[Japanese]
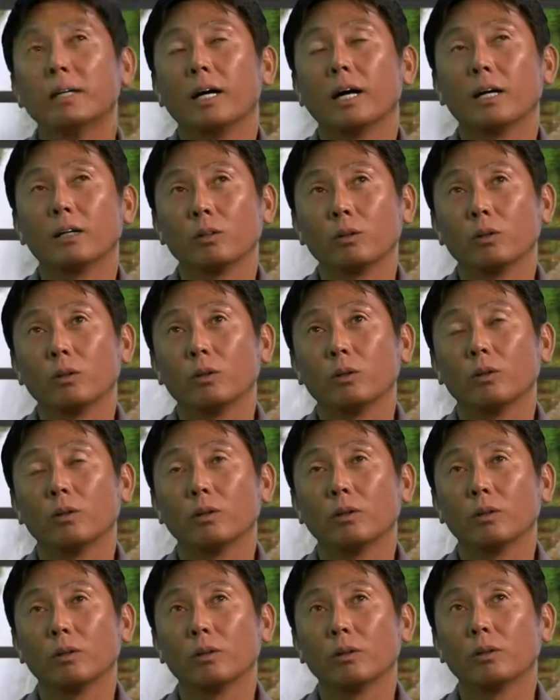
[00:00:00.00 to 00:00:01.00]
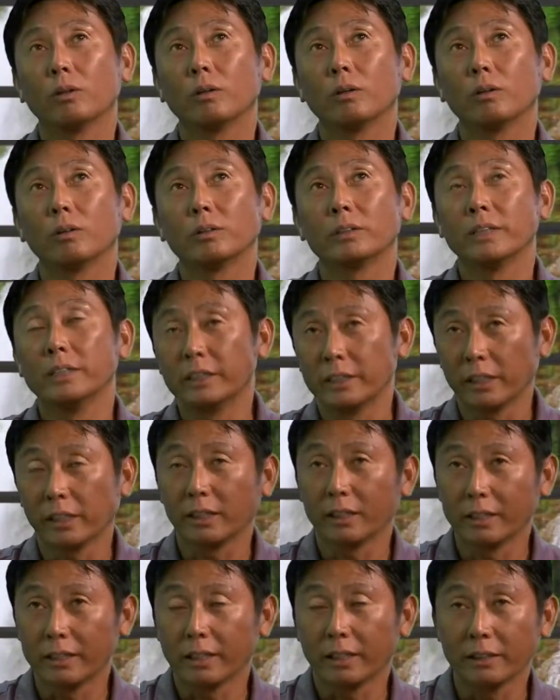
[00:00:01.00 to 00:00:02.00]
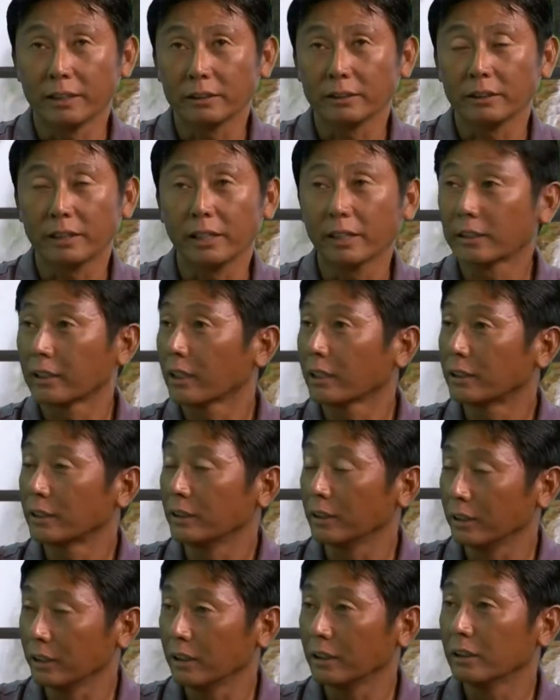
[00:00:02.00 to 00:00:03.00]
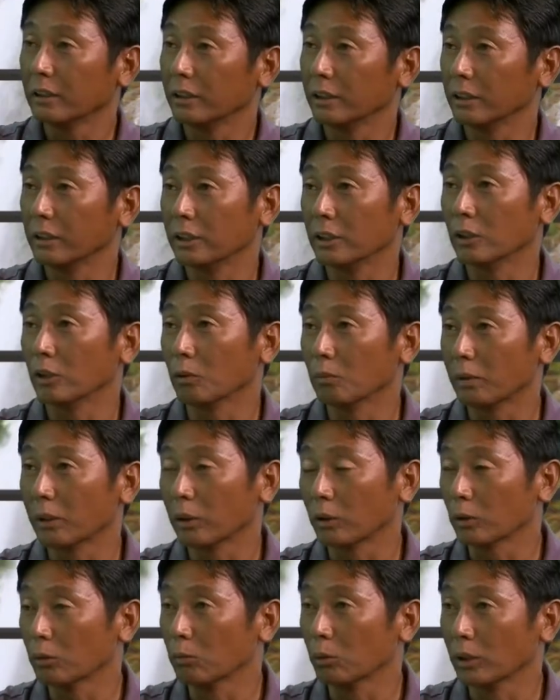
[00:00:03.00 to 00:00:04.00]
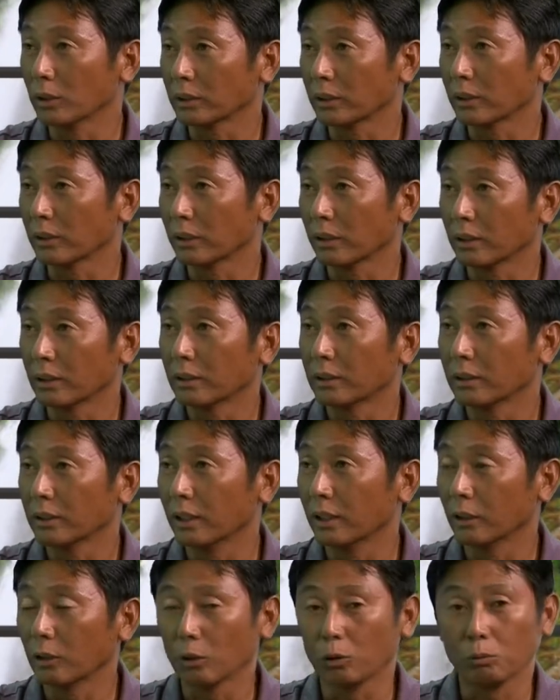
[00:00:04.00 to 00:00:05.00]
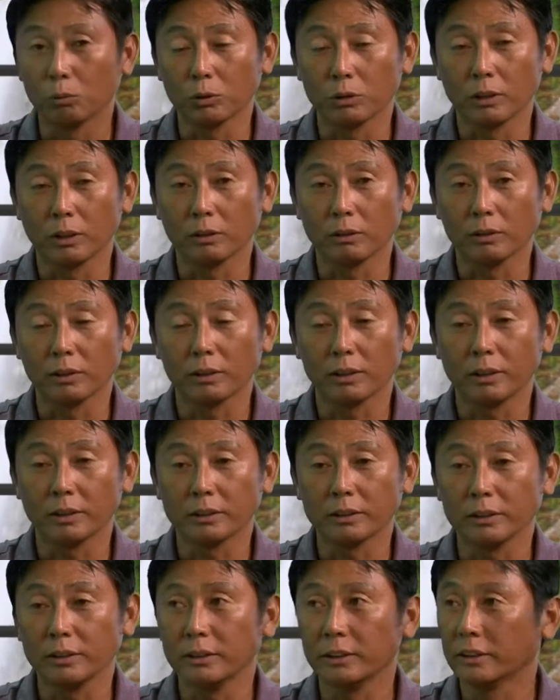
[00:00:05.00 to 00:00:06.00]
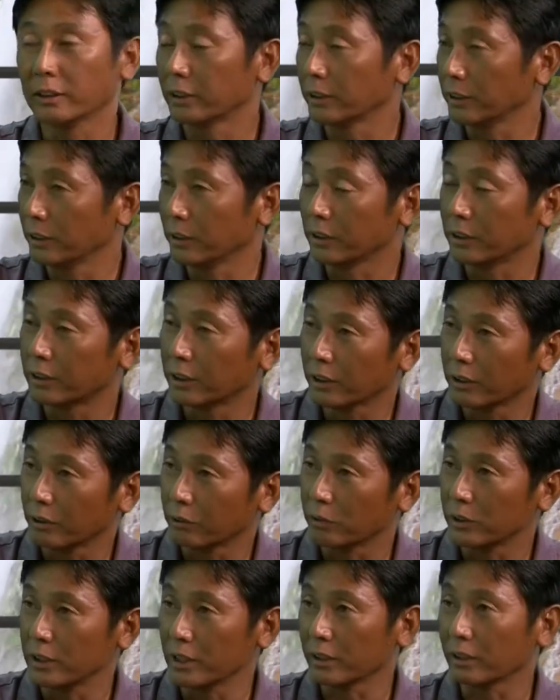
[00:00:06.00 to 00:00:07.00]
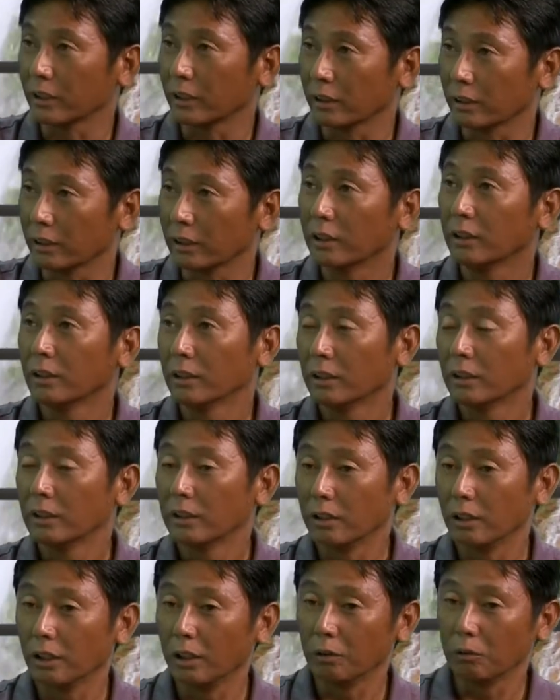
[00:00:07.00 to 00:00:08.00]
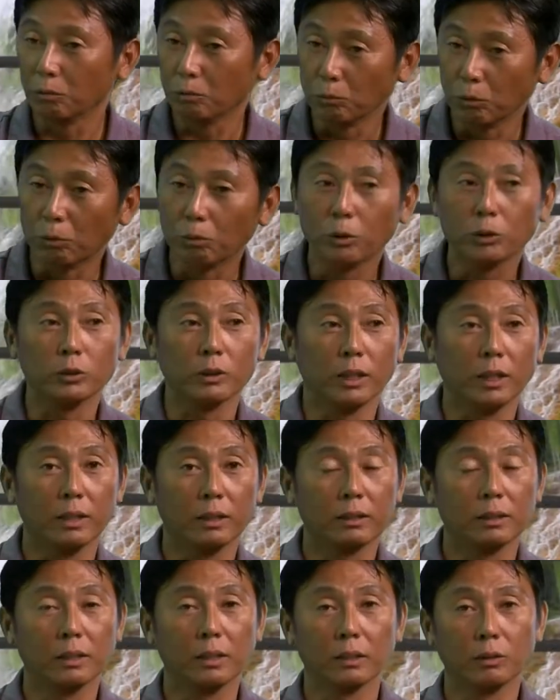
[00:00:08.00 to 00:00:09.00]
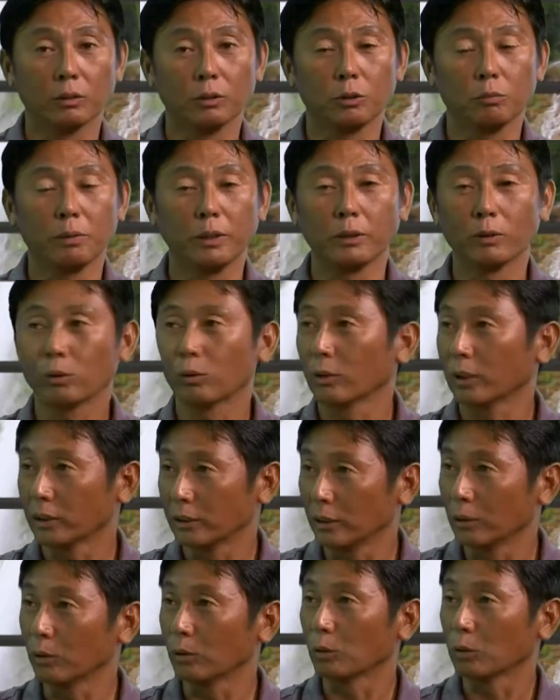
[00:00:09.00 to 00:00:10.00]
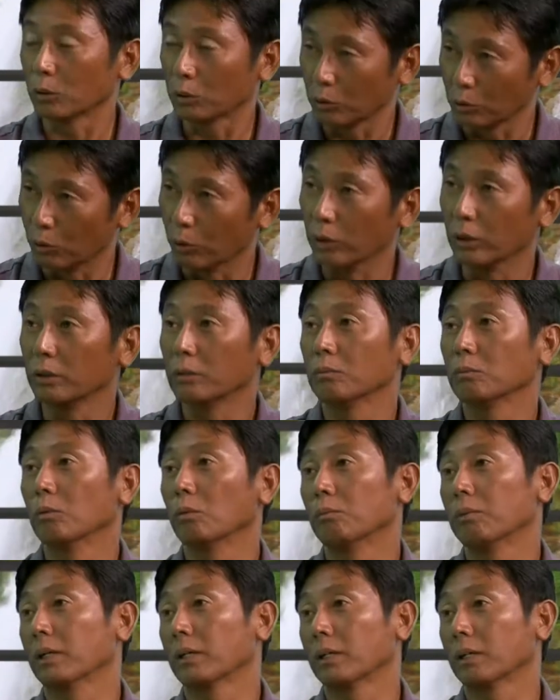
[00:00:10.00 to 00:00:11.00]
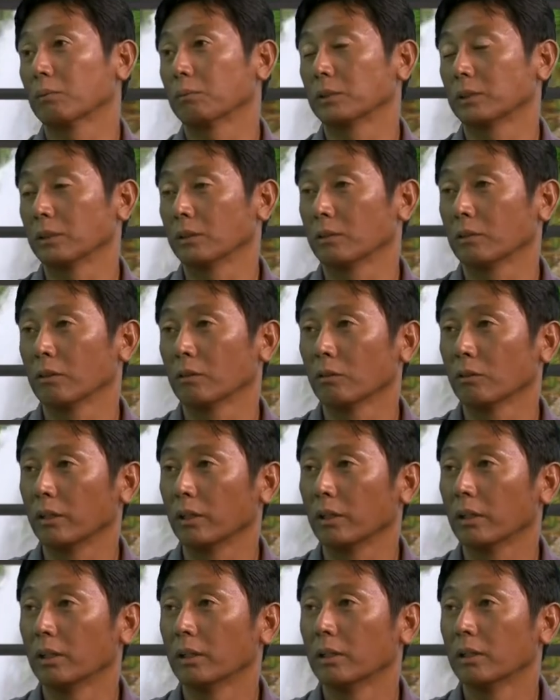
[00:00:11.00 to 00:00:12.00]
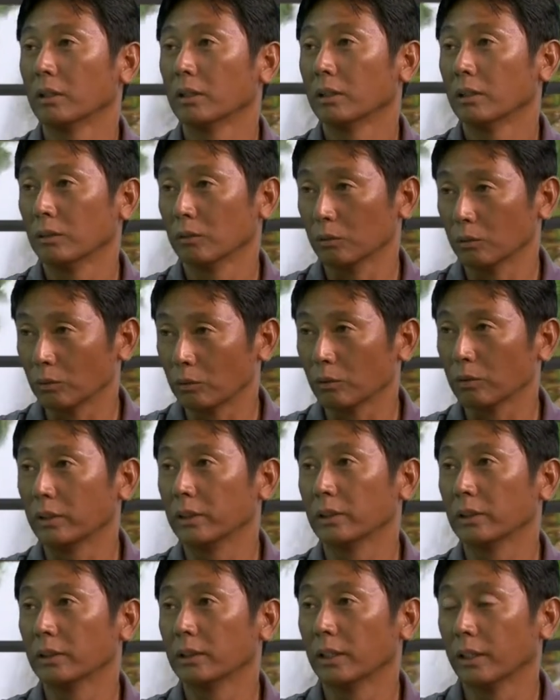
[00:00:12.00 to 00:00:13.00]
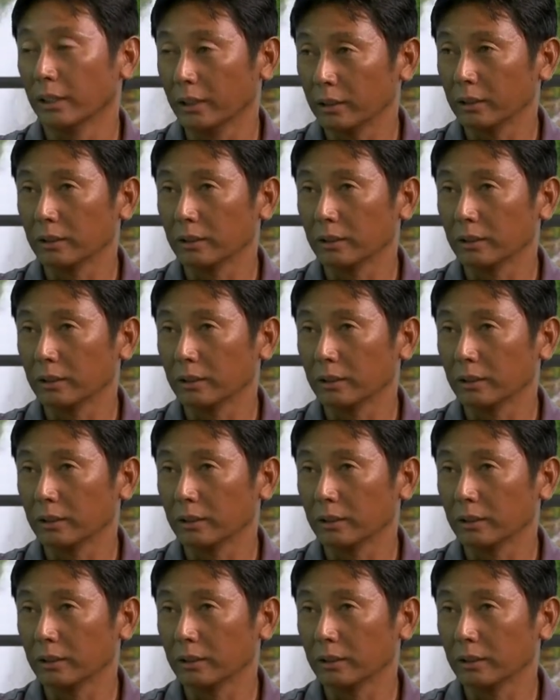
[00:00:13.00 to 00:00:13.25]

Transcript: あのシンチェがリタイアして新しいね ED のマイクロ・モアさんが、あの僕らの新しいエグゼクティブディレクターででもう僕はあのイベントとかしてることすごいもうバックアップしてくるのでああそれ素晴らしいですね、はい、